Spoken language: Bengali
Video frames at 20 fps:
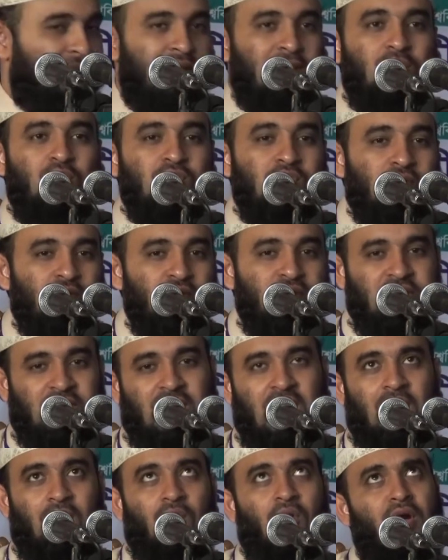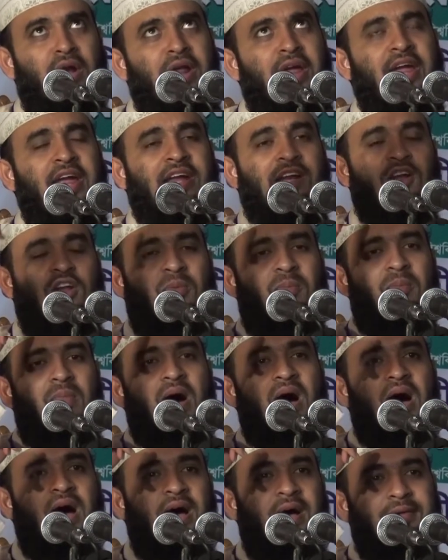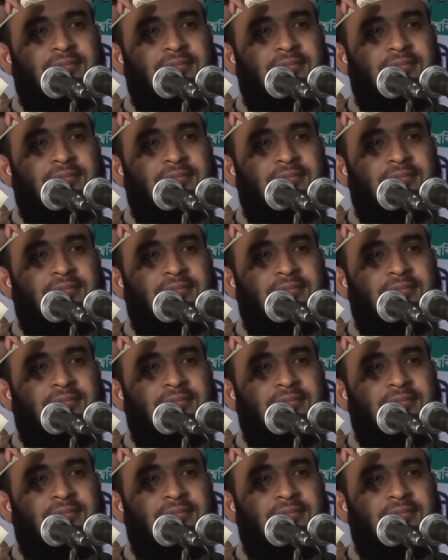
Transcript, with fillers: মানে কুসকুসে কালো অনেক লম্বা